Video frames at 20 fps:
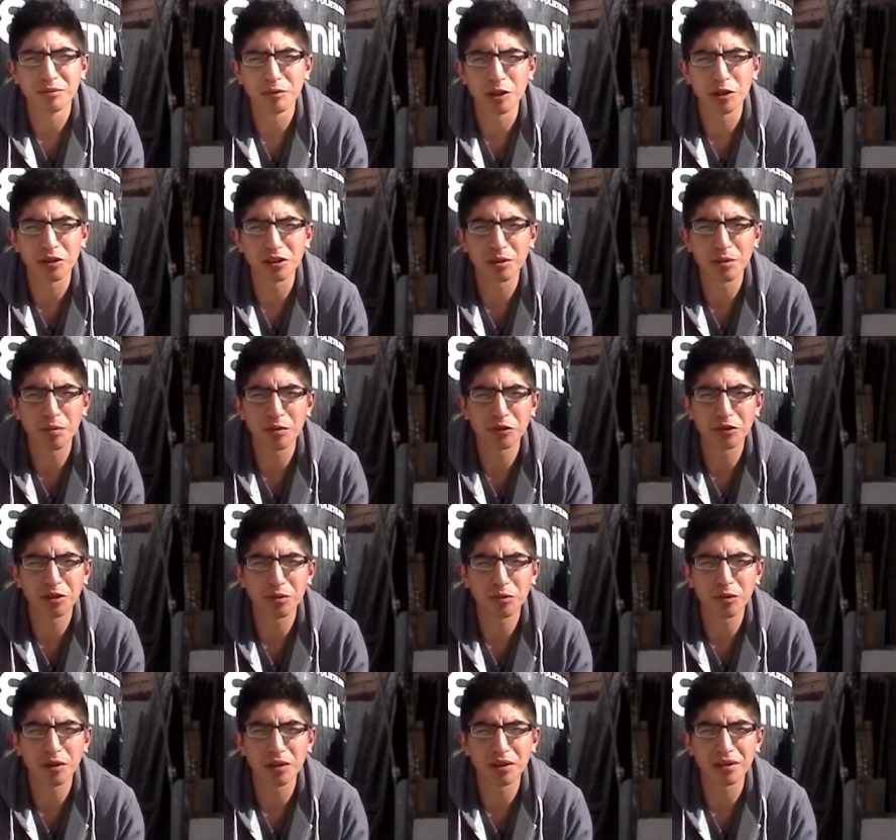bueno, ahí vemos
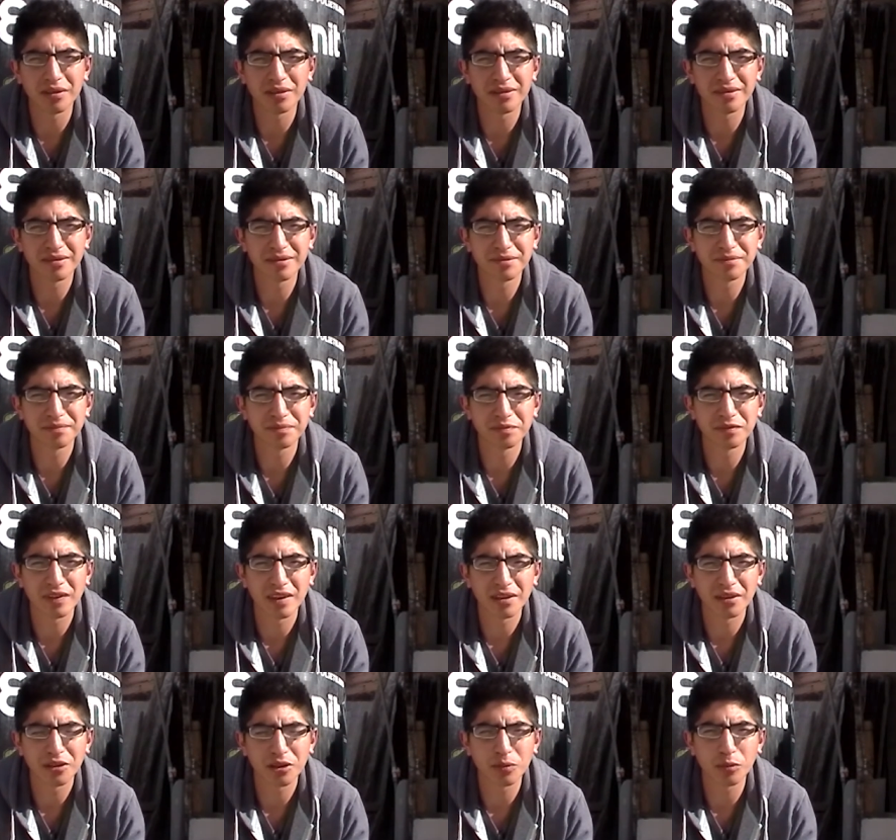cómo,
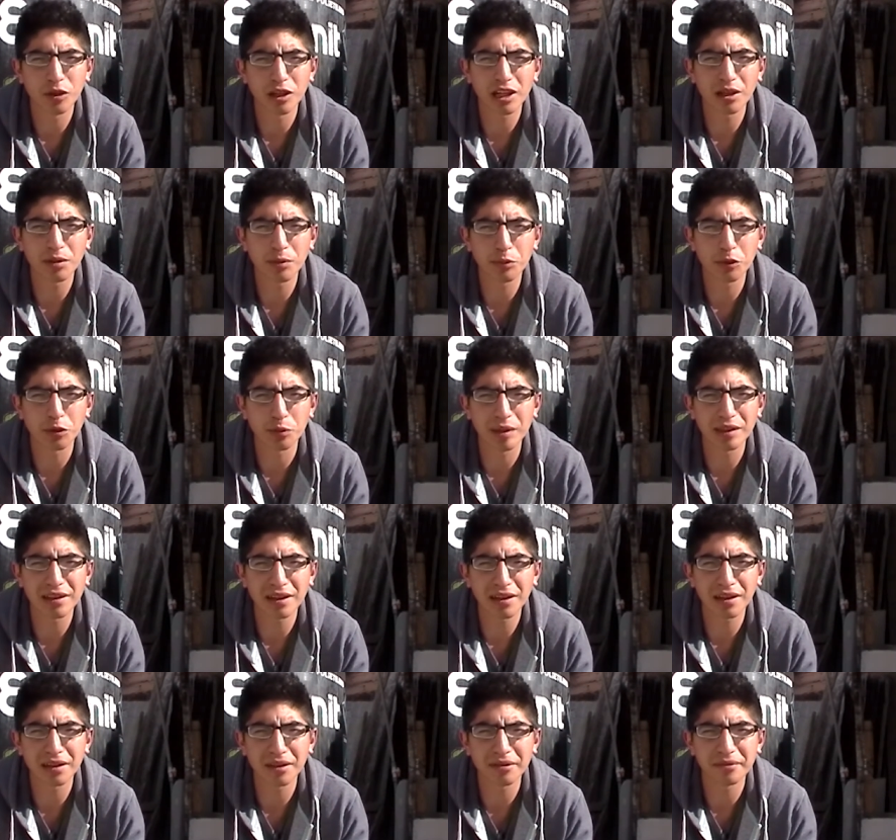cómo acaba por
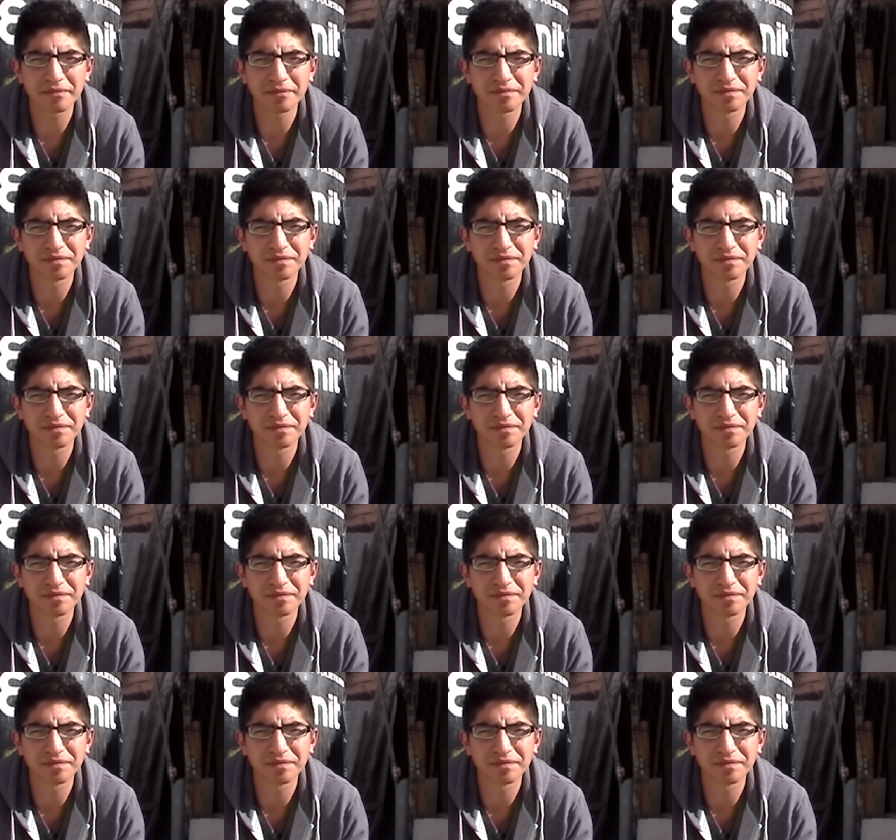matarla.